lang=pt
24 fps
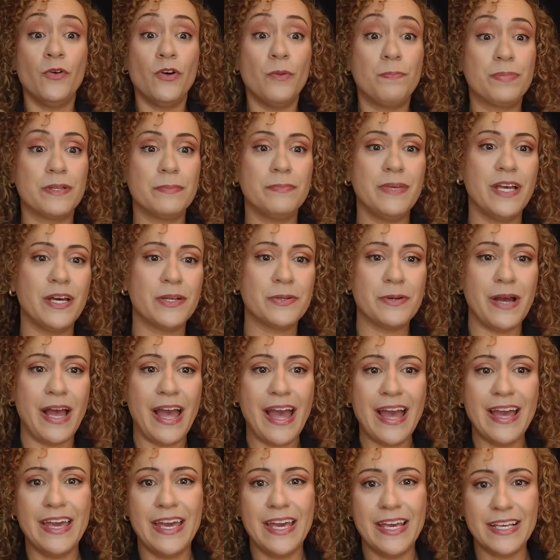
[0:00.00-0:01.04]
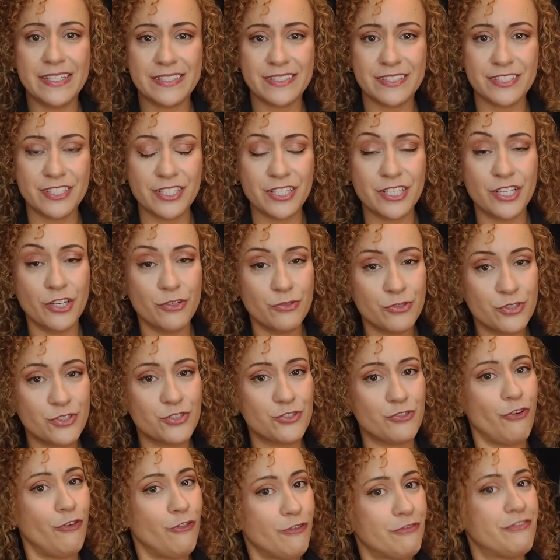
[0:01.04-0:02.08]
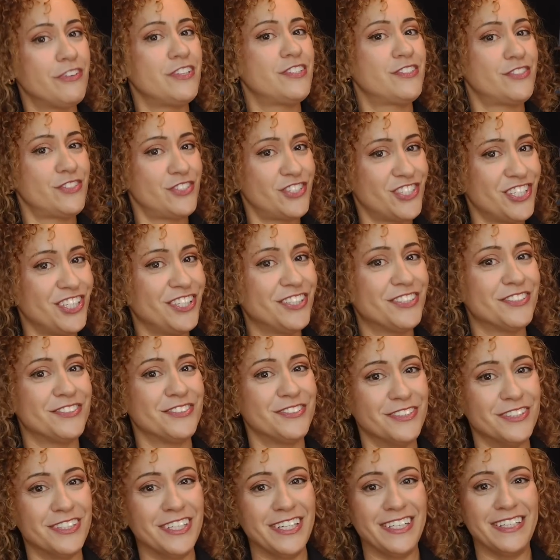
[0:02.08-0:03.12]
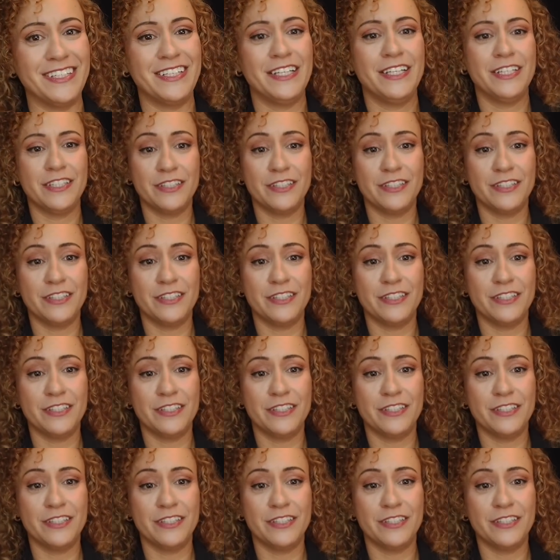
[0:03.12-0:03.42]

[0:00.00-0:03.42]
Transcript: O primeiro é este que eu estou vestindo.